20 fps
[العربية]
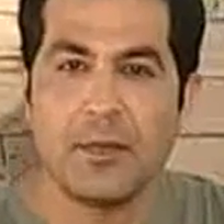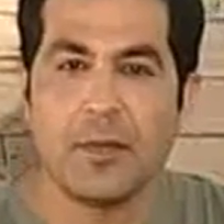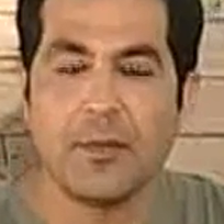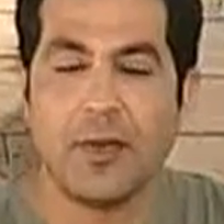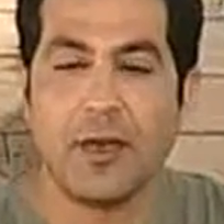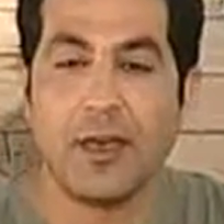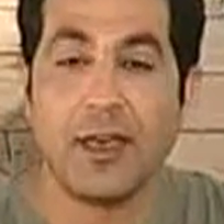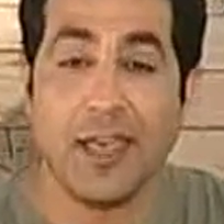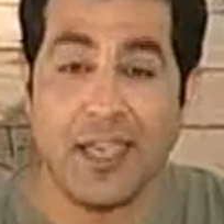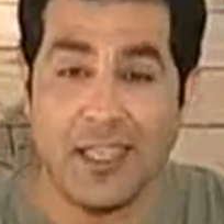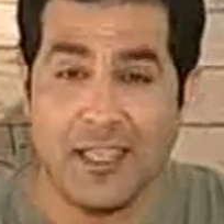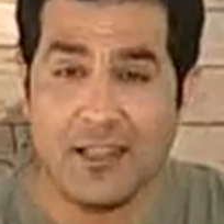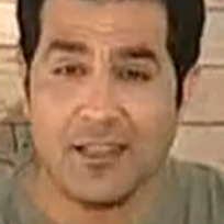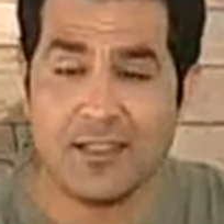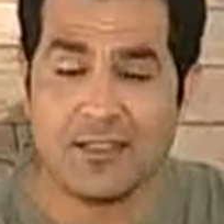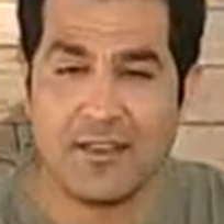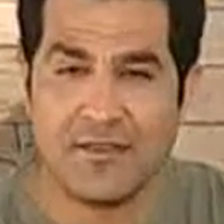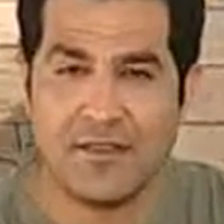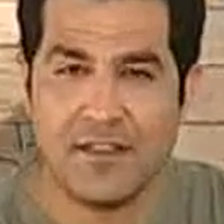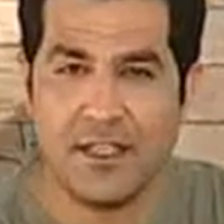بيبقى
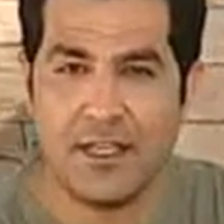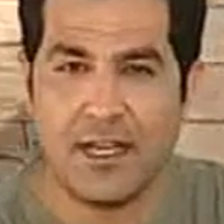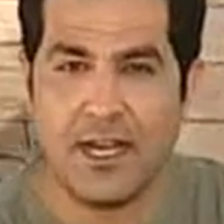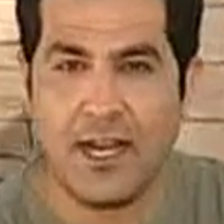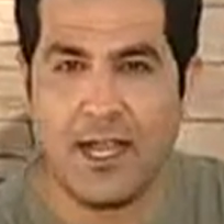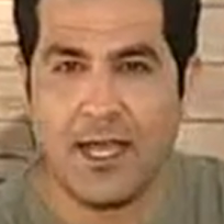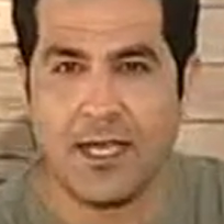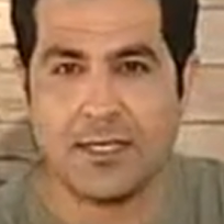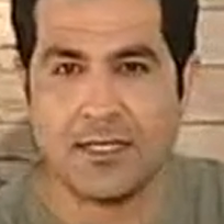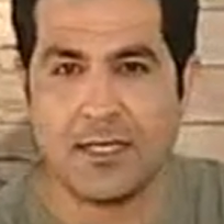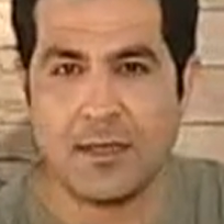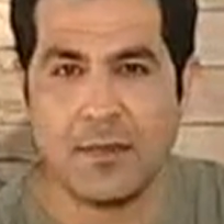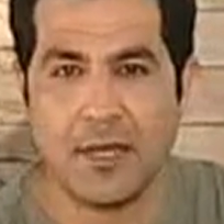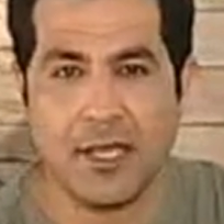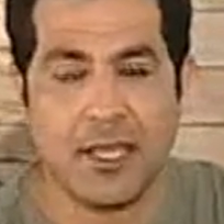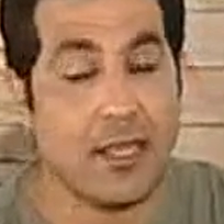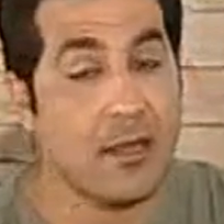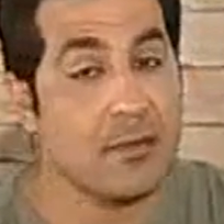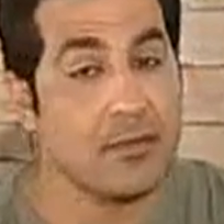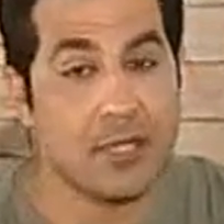خير سفير لهذا
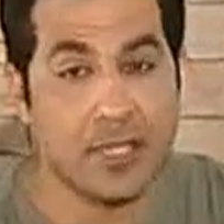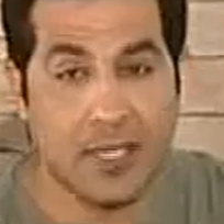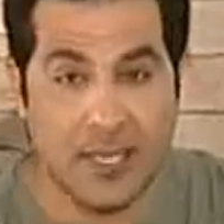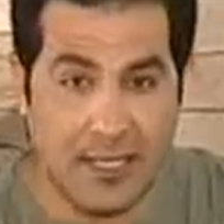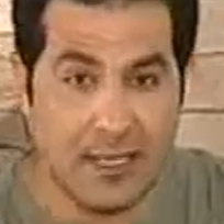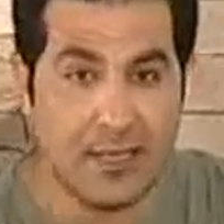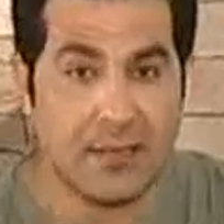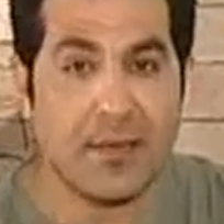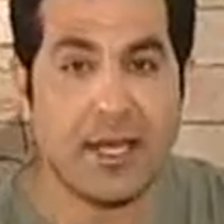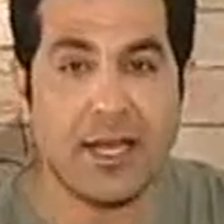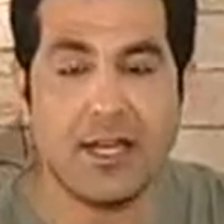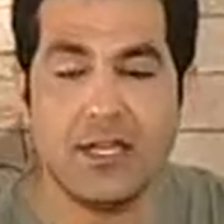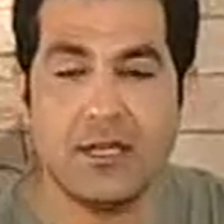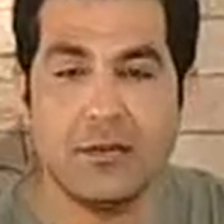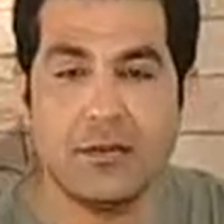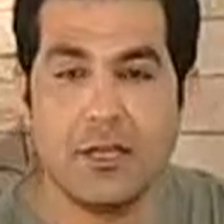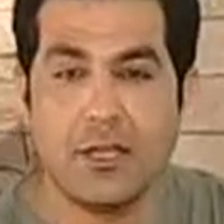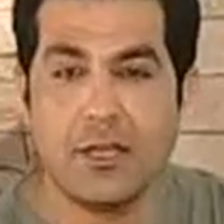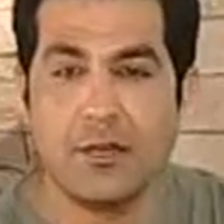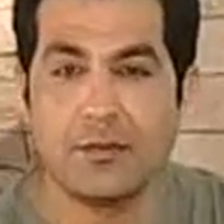المكان بيتكلم
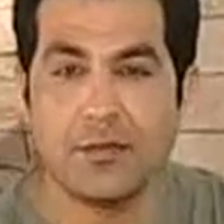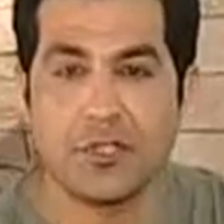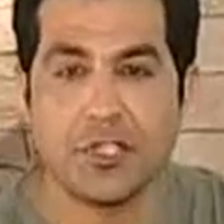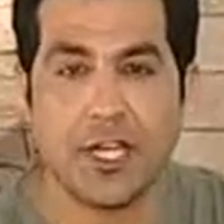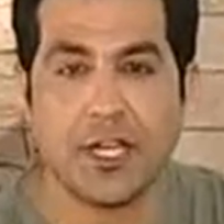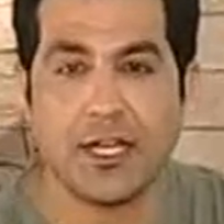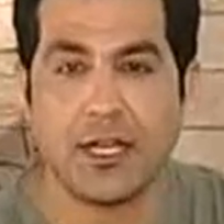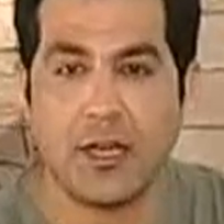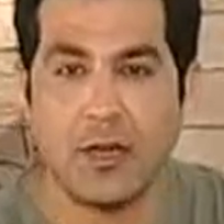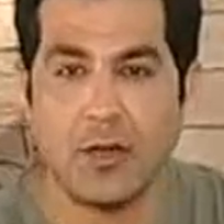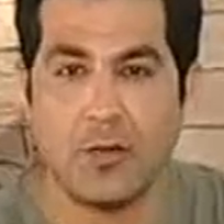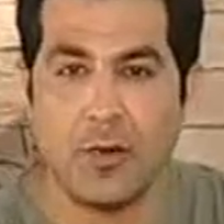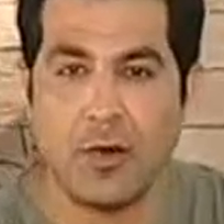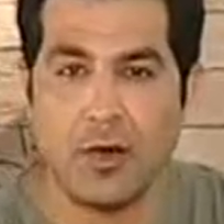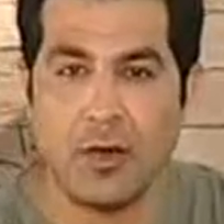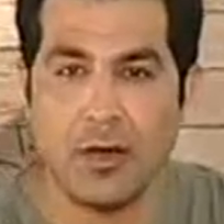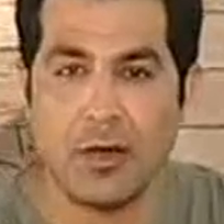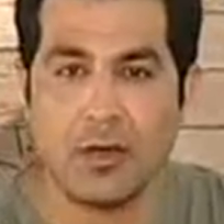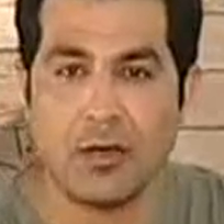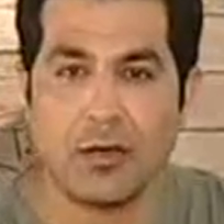عليه بشكل او
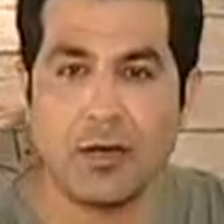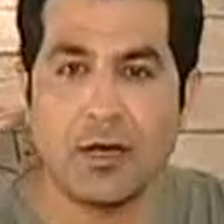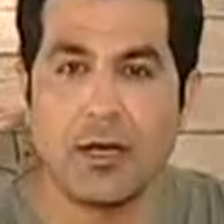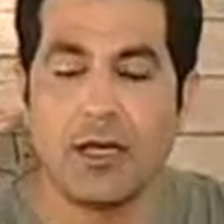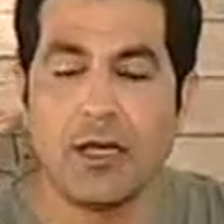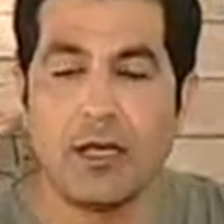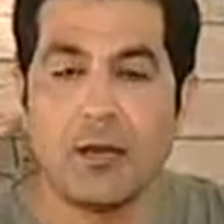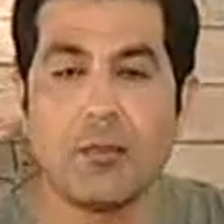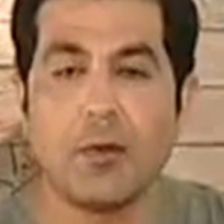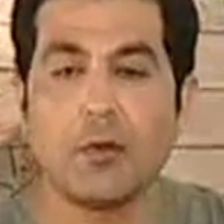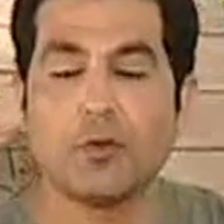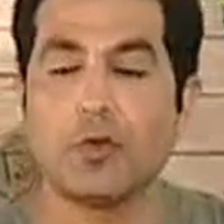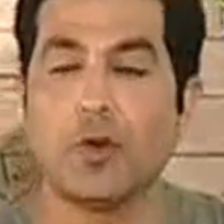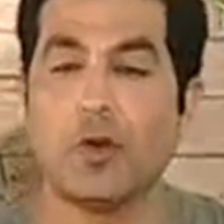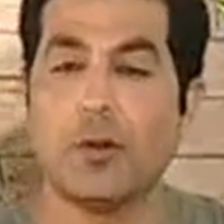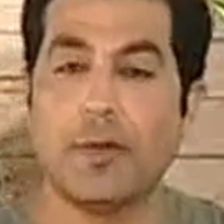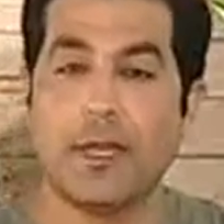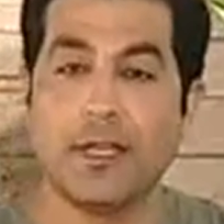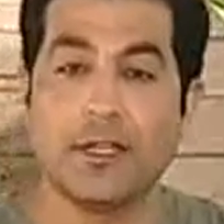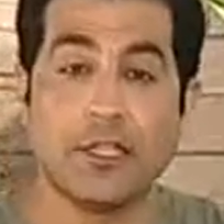باخر
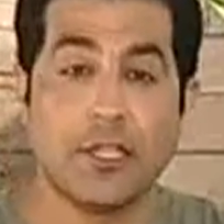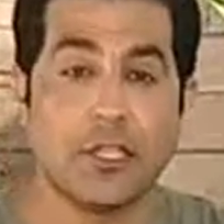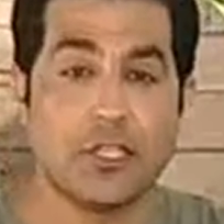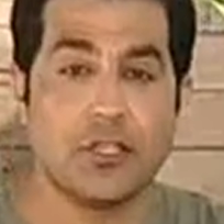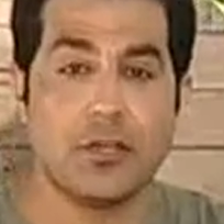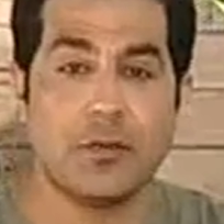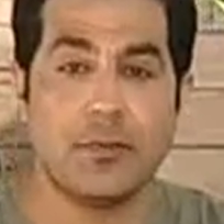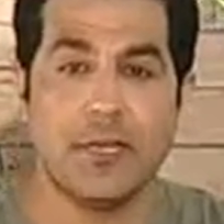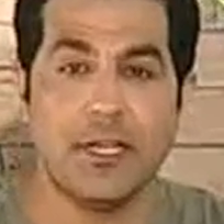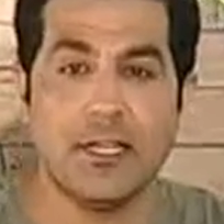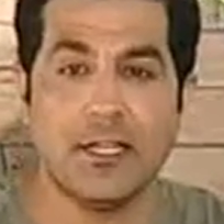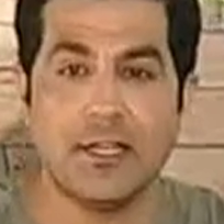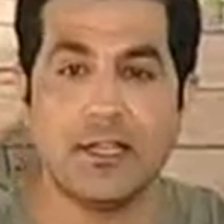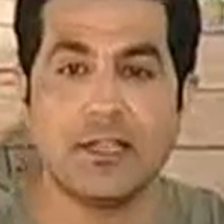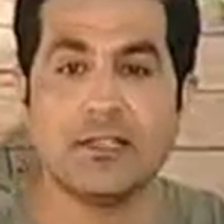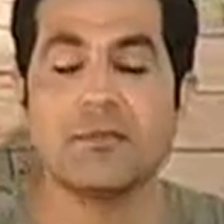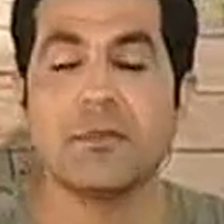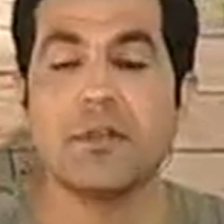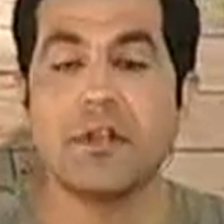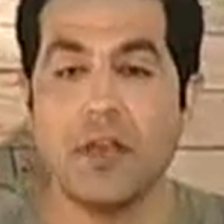الموضوع بينتشر بين
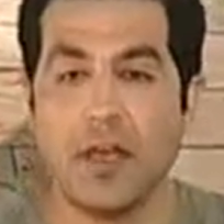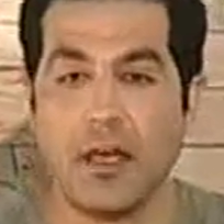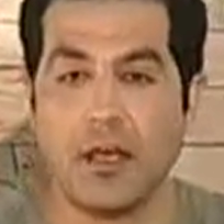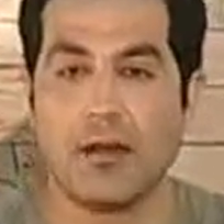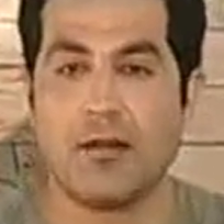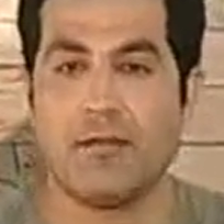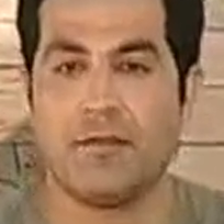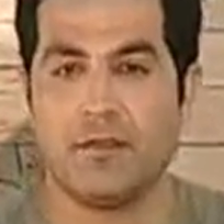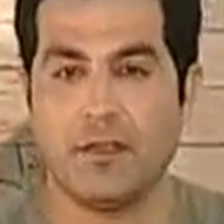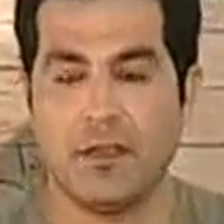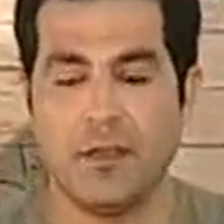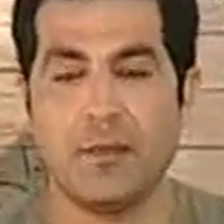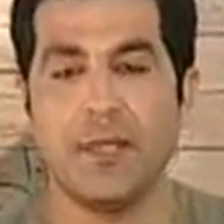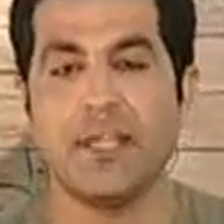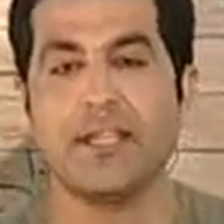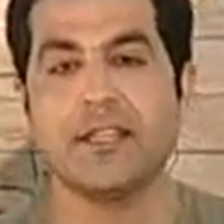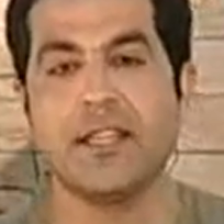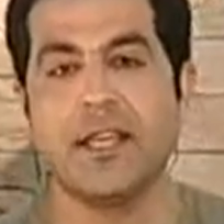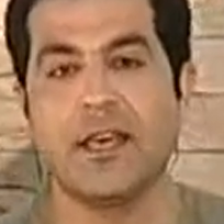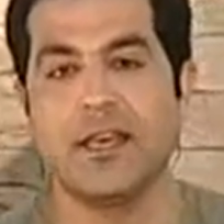الناس بنعرف
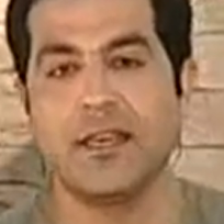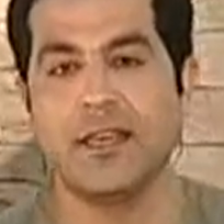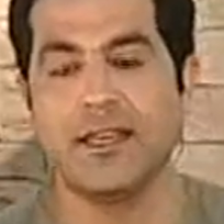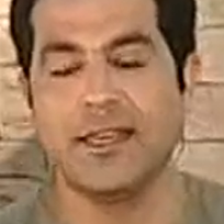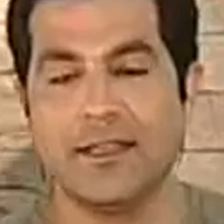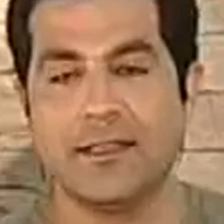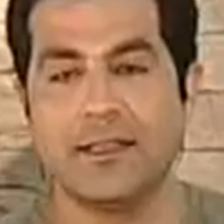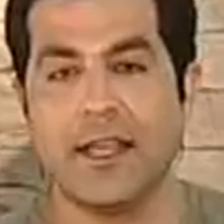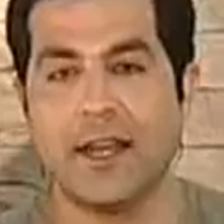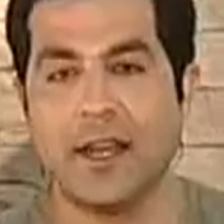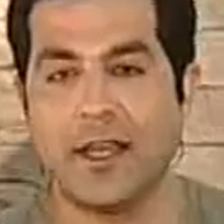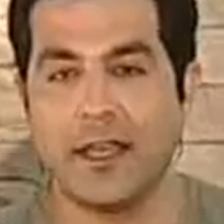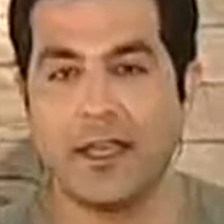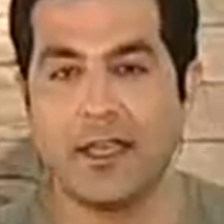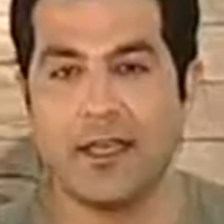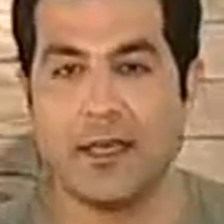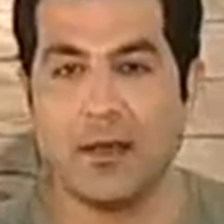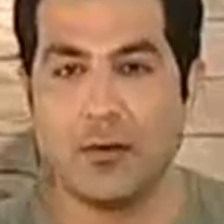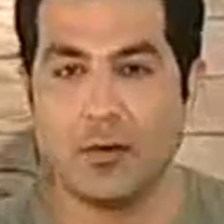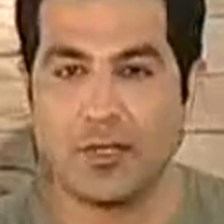قيمتنا
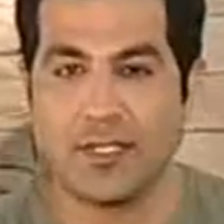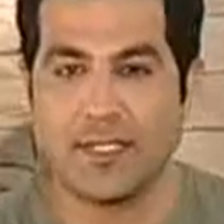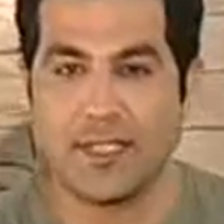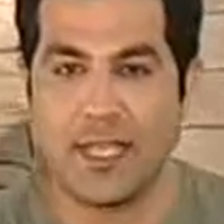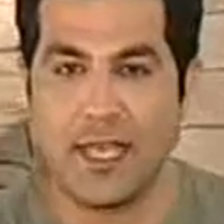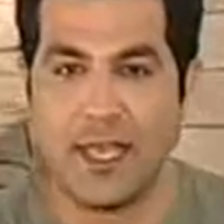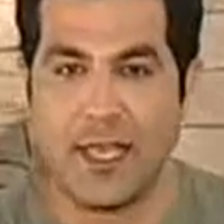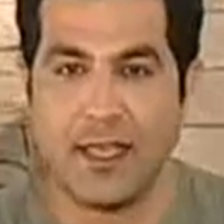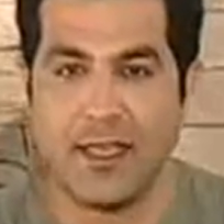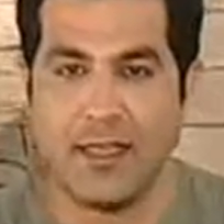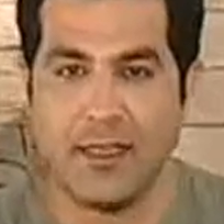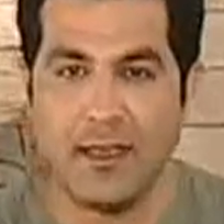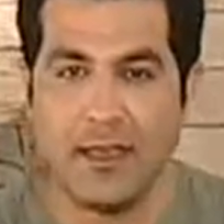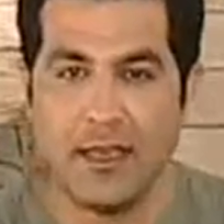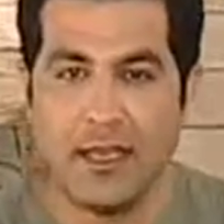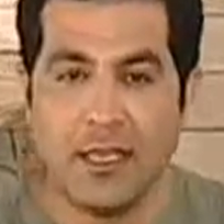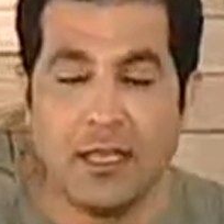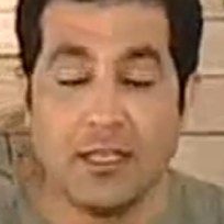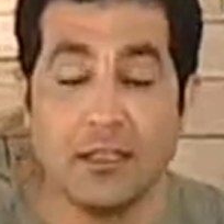التاريخيه والسياحيه